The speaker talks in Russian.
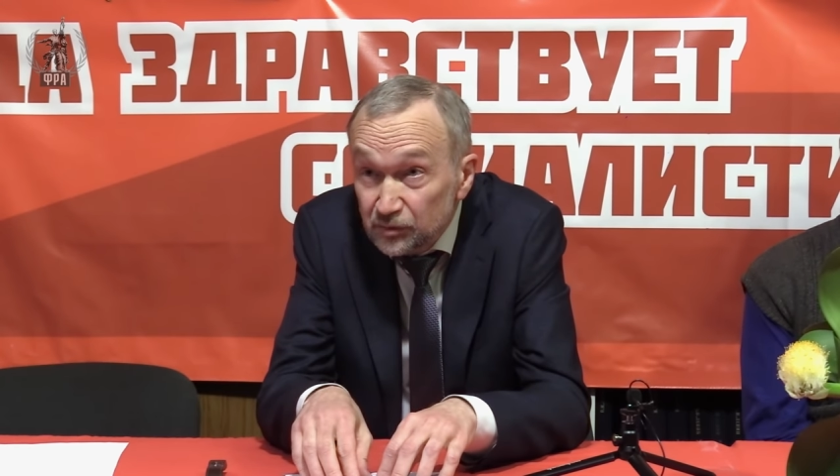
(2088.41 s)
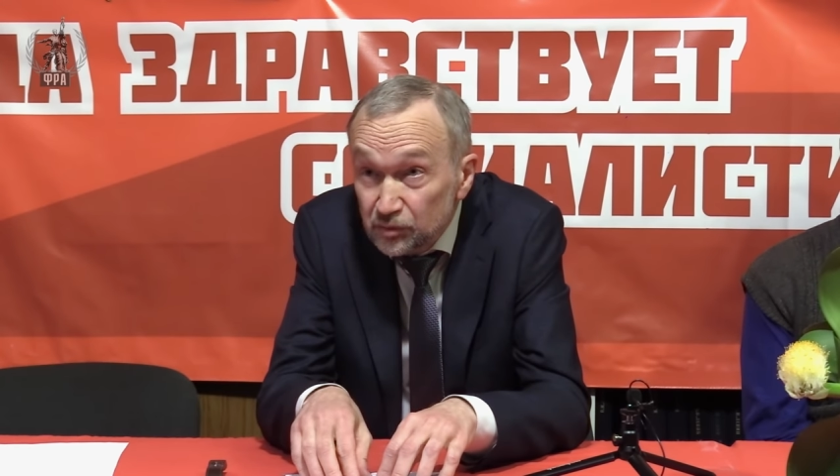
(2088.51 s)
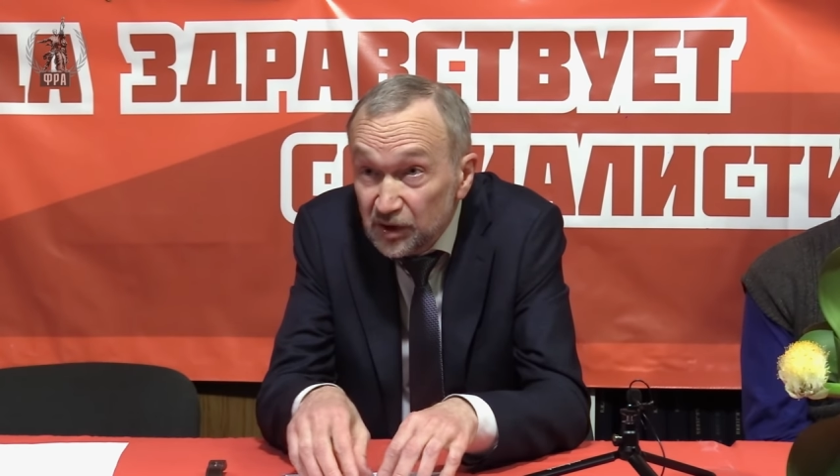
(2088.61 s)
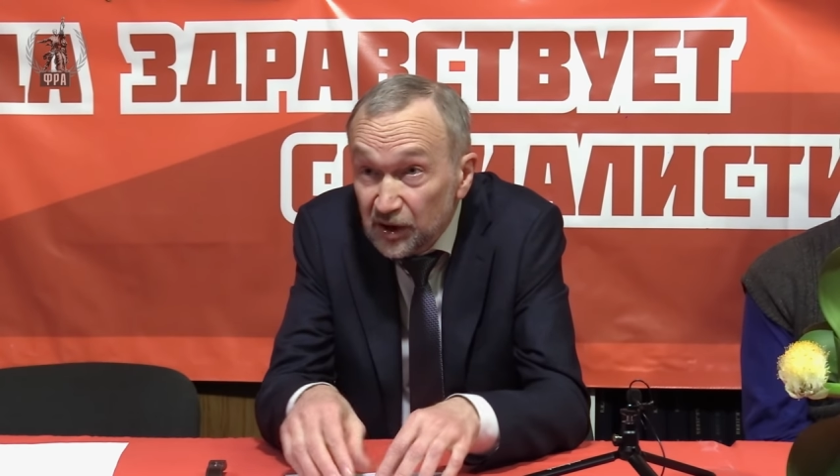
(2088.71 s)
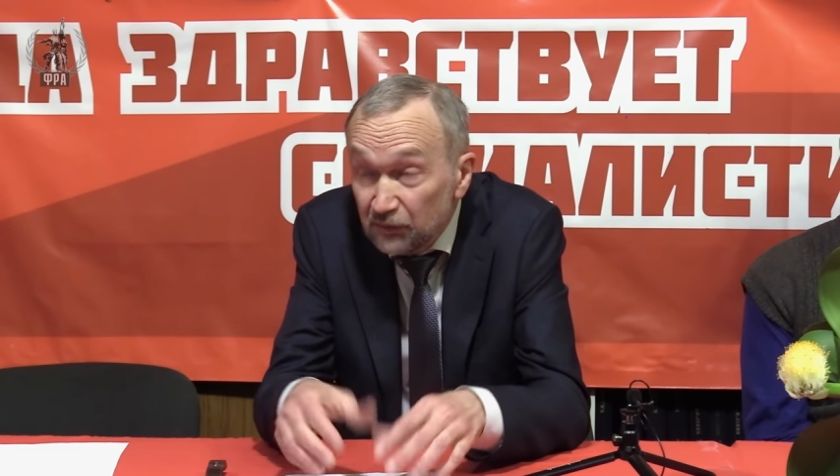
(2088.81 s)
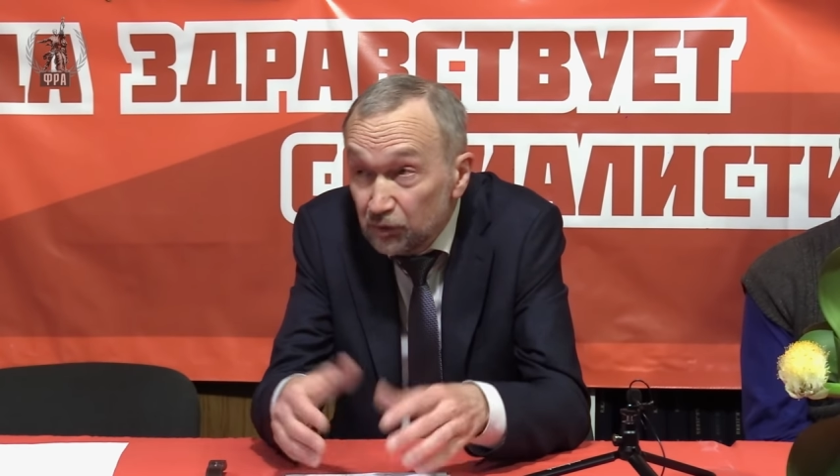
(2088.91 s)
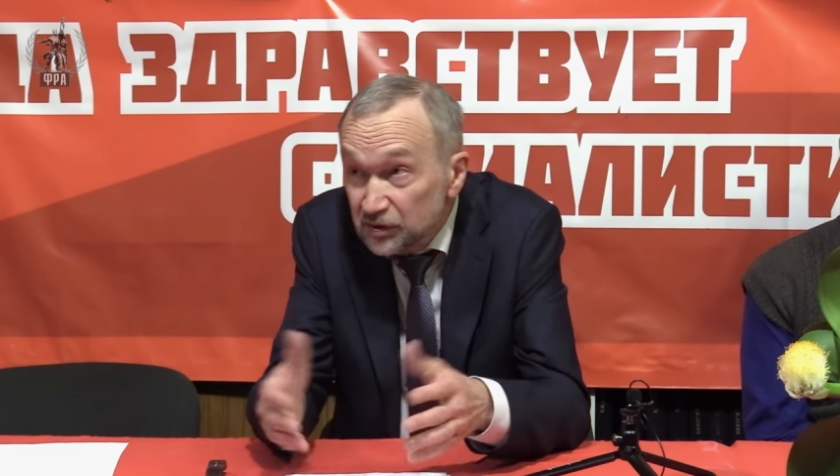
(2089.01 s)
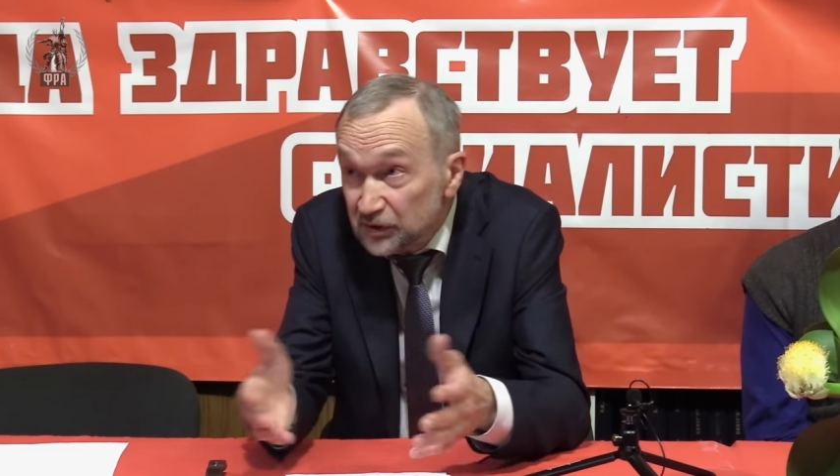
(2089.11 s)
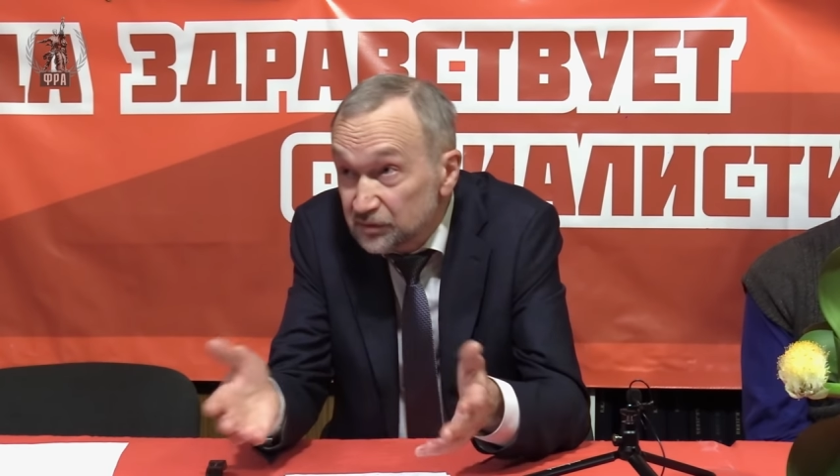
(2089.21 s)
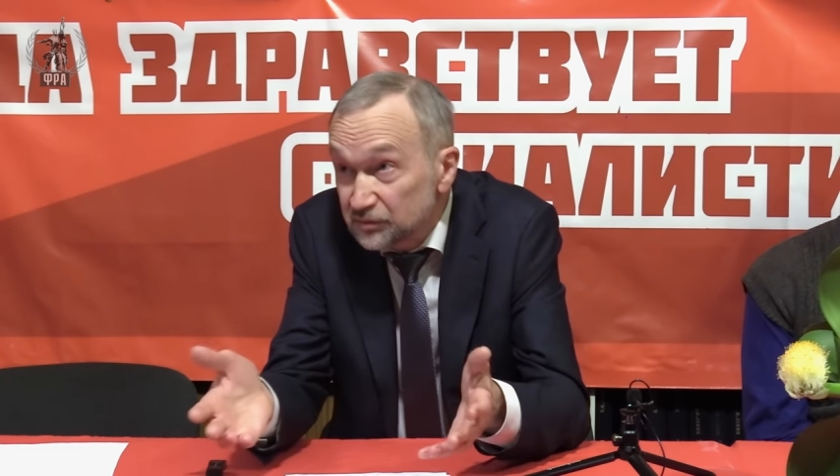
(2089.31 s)
то для
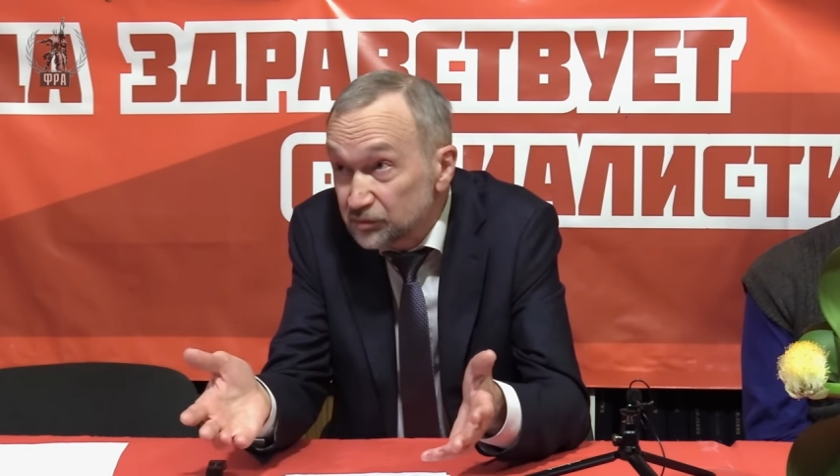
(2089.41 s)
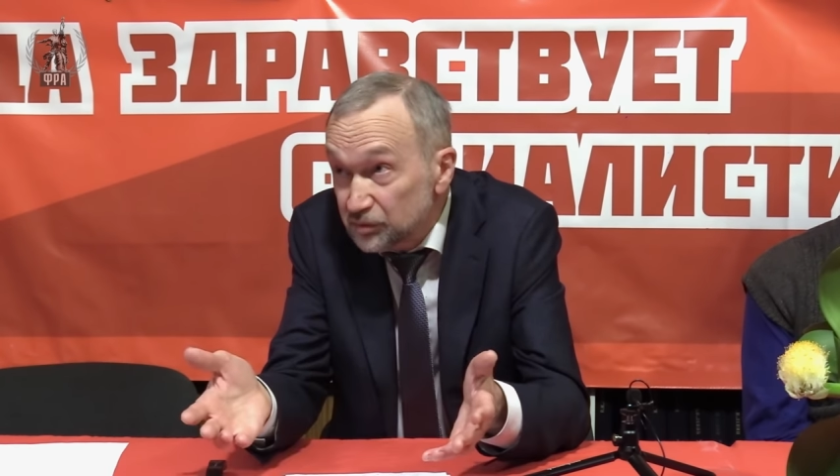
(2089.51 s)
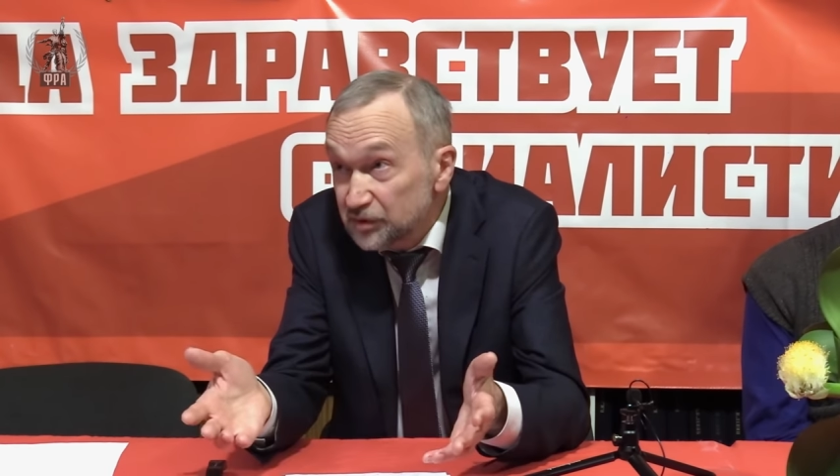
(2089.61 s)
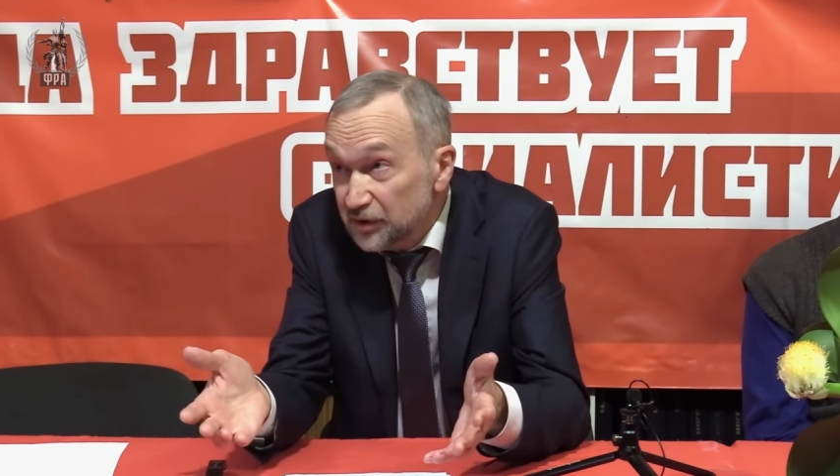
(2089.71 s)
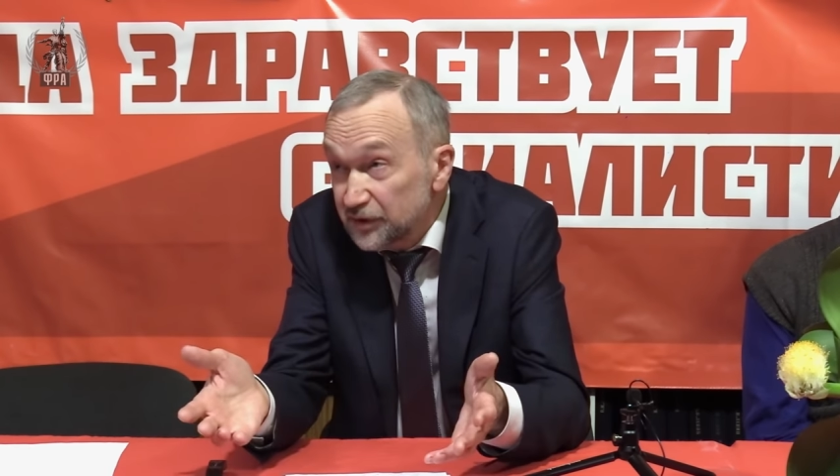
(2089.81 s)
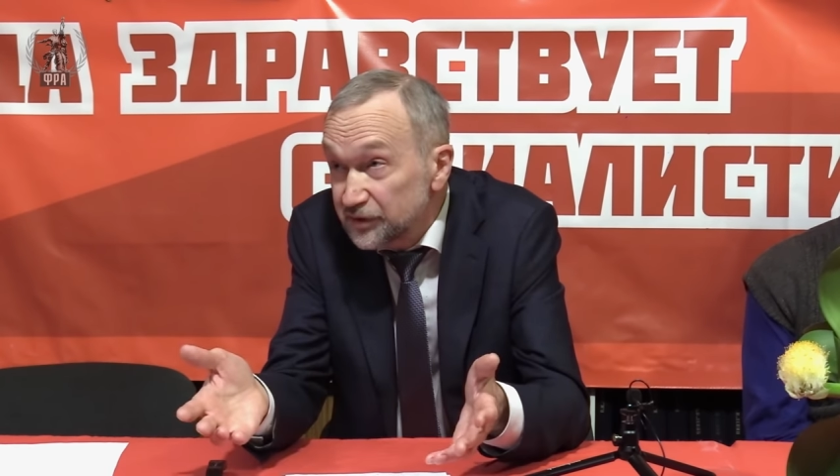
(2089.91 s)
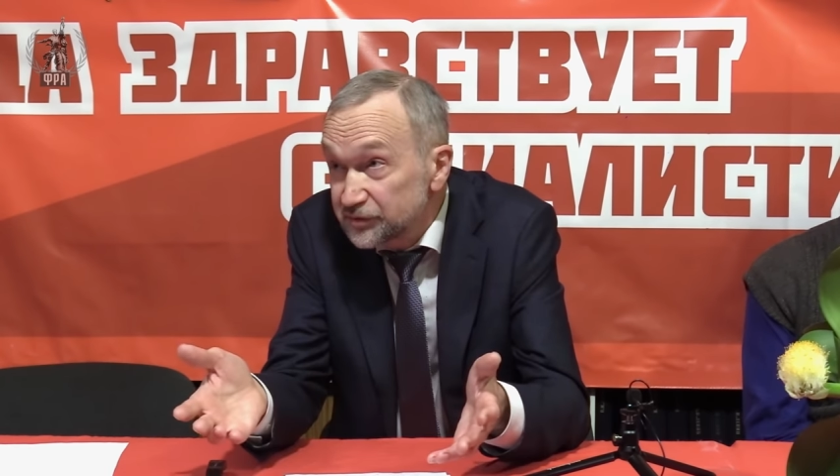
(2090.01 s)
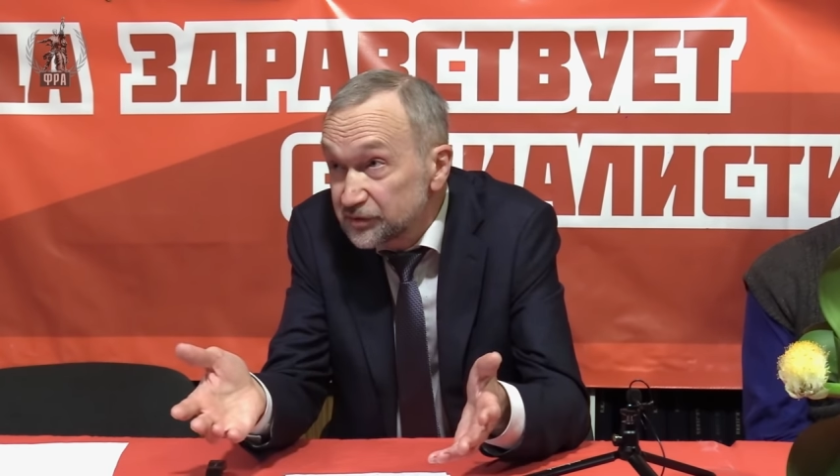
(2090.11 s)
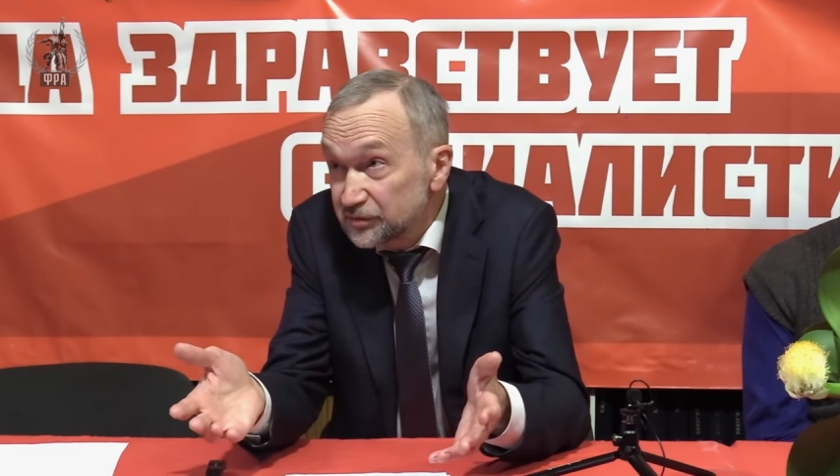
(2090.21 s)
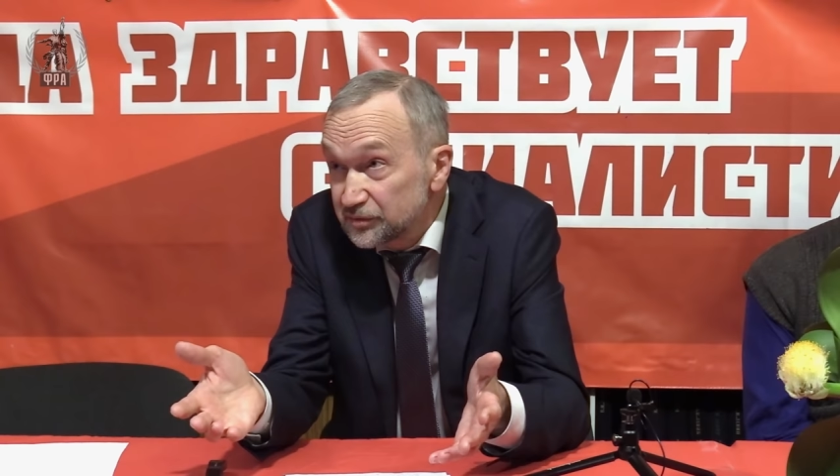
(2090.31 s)
кого-то, ну, это,
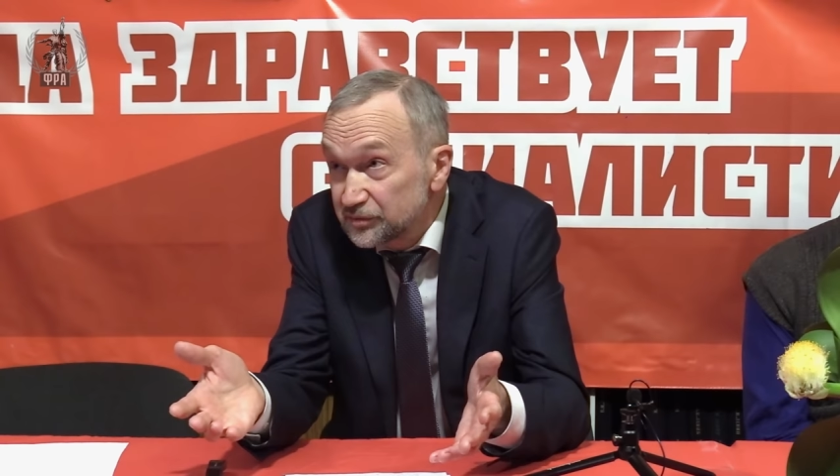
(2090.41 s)
конечно,